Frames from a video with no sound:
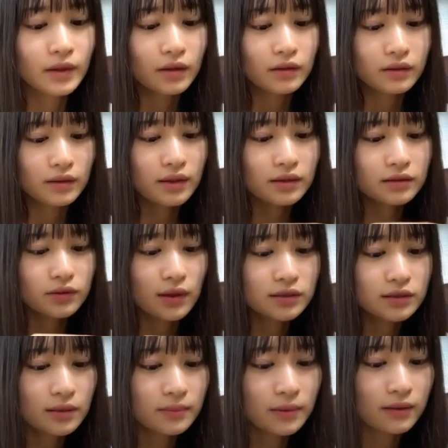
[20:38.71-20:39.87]
うねそう
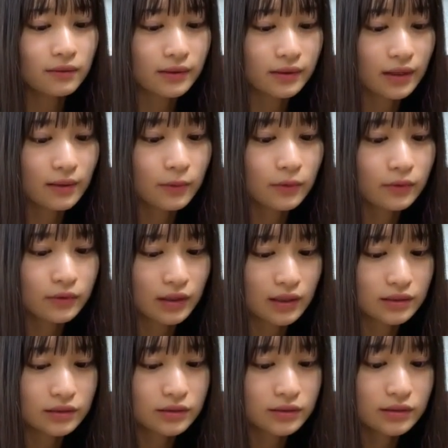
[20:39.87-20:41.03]
朝晩はねもうね
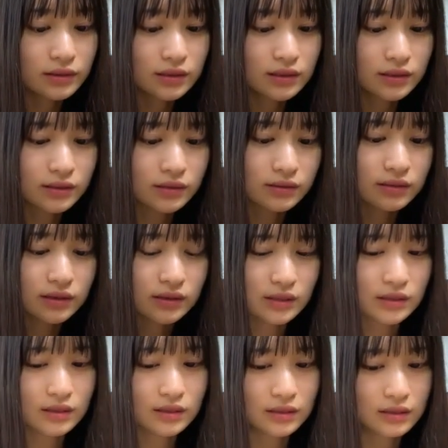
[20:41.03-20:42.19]
涼しい涼しい
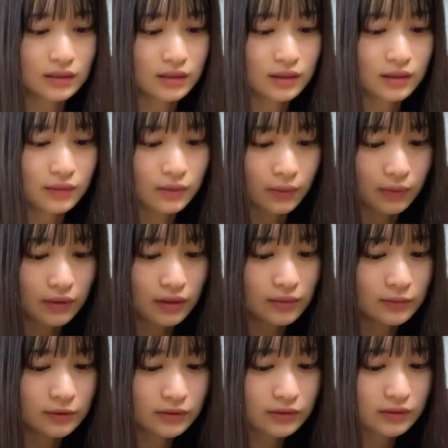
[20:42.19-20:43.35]
とっても
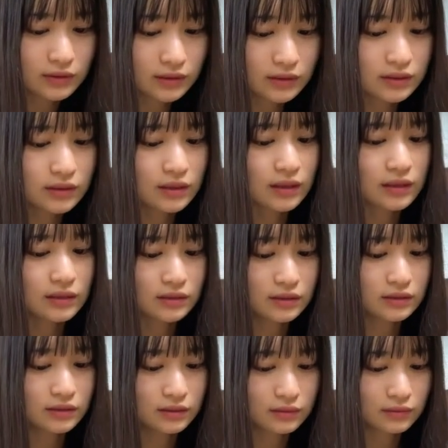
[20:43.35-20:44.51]
涼しいって感じですね